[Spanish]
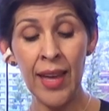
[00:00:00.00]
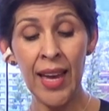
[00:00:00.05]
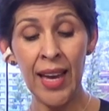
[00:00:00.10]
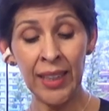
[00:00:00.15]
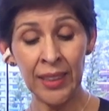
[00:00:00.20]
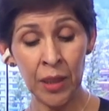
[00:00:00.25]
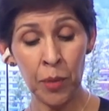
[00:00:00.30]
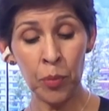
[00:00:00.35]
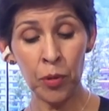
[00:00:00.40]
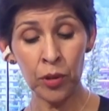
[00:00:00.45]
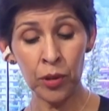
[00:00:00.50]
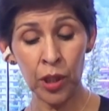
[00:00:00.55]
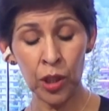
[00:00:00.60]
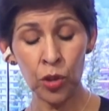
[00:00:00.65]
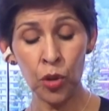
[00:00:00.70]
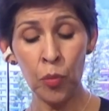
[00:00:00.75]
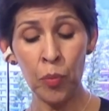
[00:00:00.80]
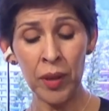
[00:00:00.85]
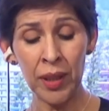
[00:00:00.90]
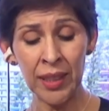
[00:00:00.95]
Ese
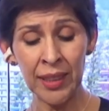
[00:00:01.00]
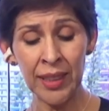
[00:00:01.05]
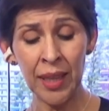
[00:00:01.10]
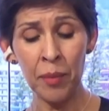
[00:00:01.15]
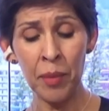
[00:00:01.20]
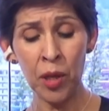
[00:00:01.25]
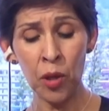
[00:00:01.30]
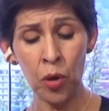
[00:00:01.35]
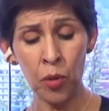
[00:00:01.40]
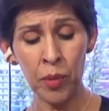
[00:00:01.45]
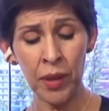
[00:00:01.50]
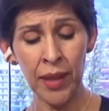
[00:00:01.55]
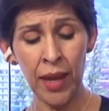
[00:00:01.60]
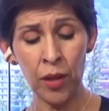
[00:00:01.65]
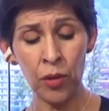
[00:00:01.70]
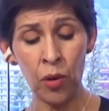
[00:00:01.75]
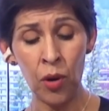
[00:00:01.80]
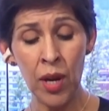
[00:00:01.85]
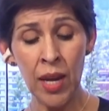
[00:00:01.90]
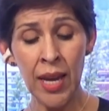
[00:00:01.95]
proceso parece haber
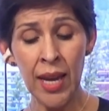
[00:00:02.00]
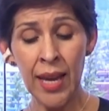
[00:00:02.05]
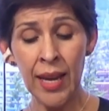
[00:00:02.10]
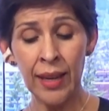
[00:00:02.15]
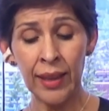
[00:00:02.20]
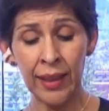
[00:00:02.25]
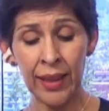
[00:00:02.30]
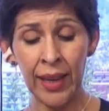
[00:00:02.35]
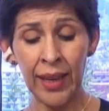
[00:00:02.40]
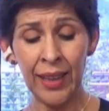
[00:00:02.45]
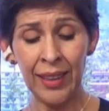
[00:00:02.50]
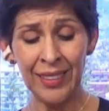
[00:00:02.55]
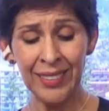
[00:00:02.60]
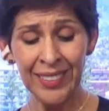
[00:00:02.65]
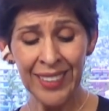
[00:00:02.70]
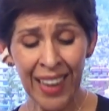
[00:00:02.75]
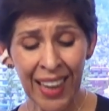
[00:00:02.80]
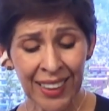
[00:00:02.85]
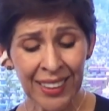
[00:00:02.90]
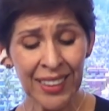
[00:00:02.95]
olvidado que
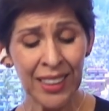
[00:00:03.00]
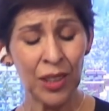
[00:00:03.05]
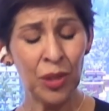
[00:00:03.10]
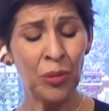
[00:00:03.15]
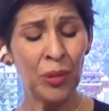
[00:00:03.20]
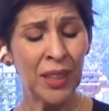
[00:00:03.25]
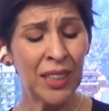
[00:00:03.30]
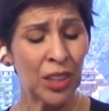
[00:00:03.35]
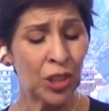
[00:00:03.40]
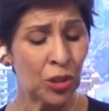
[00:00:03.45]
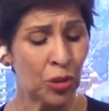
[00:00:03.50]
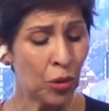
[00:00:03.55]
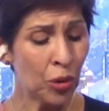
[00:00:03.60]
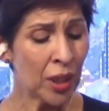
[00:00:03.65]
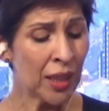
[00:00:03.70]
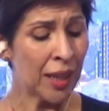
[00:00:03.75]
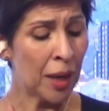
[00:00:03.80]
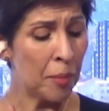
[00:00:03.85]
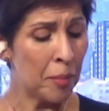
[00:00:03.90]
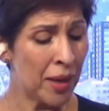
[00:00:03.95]
nace de una
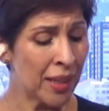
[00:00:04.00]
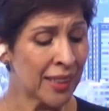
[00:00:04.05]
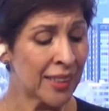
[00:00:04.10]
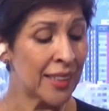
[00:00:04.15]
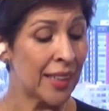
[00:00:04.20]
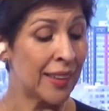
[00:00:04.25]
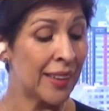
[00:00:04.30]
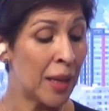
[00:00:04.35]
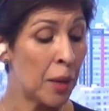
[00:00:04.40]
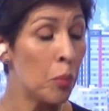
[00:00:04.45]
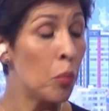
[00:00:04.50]
histórica marcha de